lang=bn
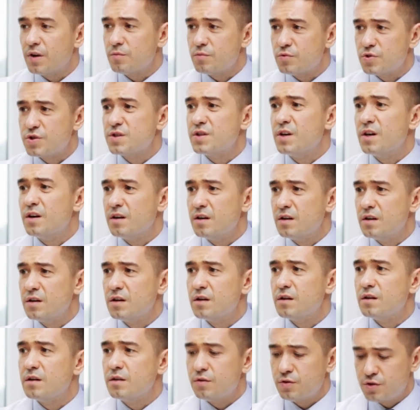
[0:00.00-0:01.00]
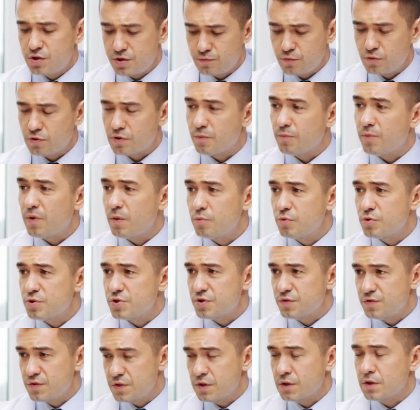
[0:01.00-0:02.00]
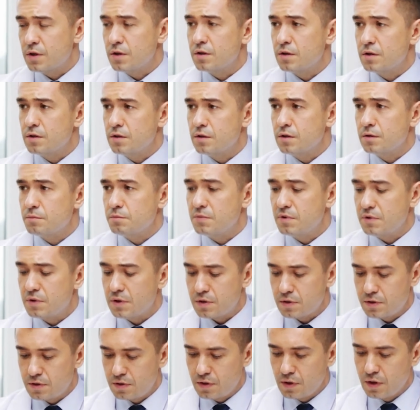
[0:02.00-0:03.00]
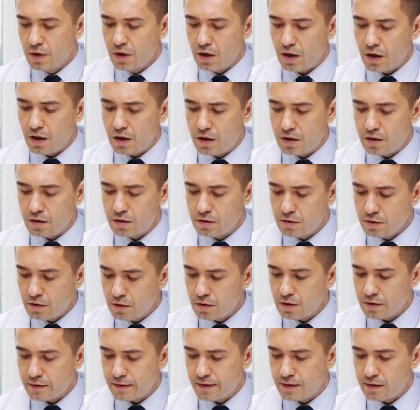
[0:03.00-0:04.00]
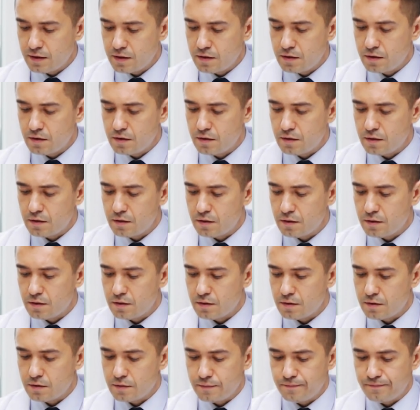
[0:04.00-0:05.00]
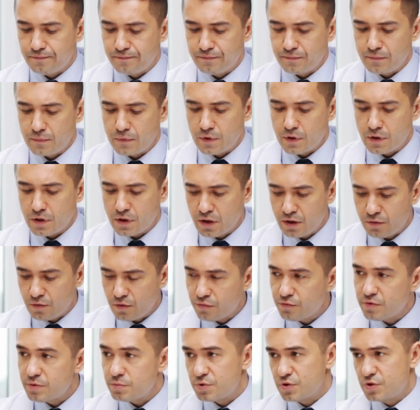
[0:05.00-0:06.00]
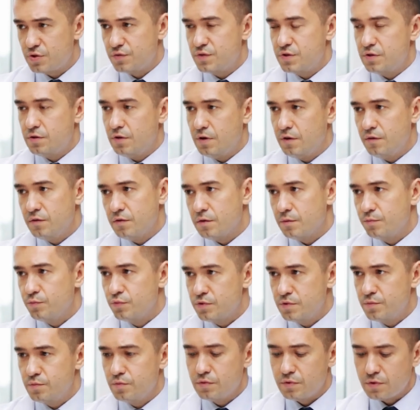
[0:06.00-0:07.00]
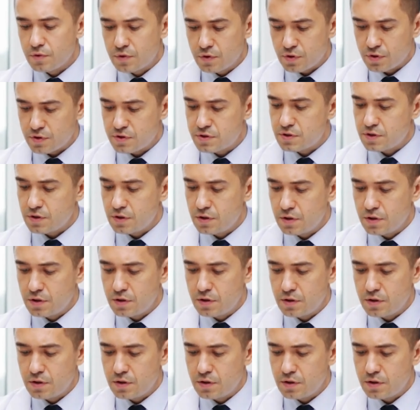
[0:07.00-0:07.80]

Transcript: কোনো ডাক্তারের কাছে যাচ্ছেন প্রথমে কার কাছে যাবেন বা ক্যান্সার রোগ যখন ডায়াগনোসিস হলো তারা কার কাছে যাবেন তারা কি সার্জনের কাছে যাবেন নাকি অনকোলজিস্টের কাছে